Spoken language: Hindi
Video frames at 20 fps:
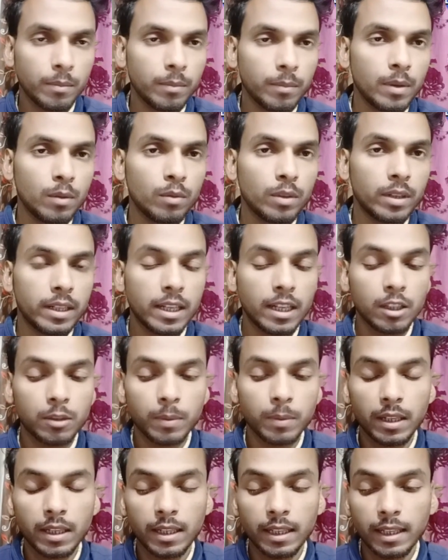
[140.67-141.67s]
व्यू
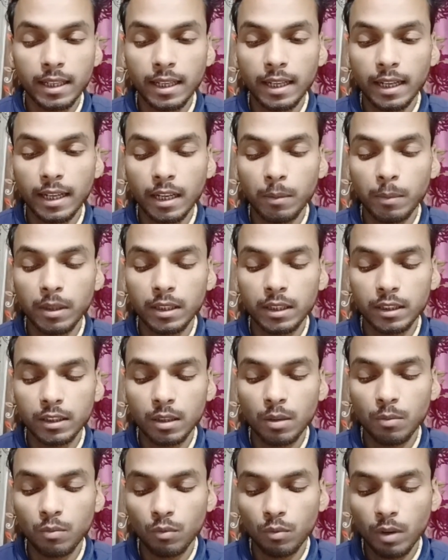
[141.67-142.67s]
डिटेल्स पर क्लिक करने के बाद
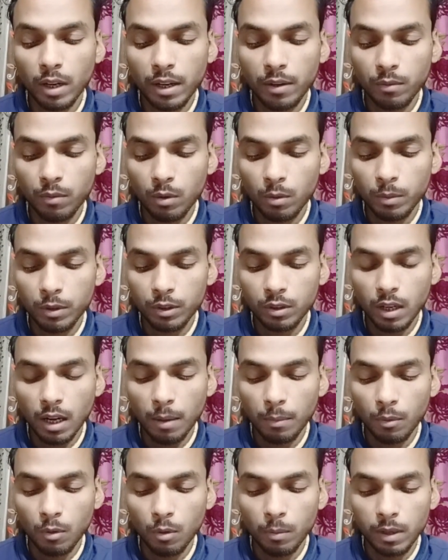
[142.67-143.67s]
इसका पूरा इन्फॉर्मेशन
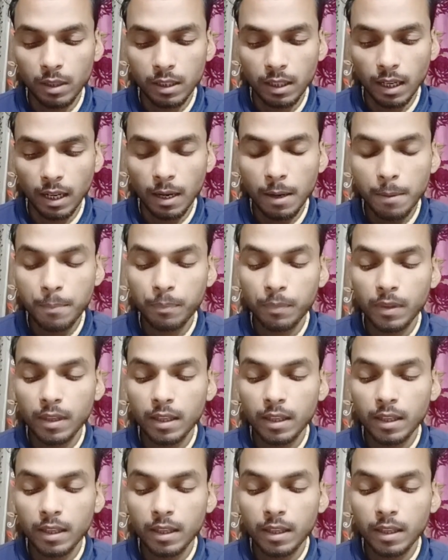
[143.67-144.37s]
आपको मिल जाएगा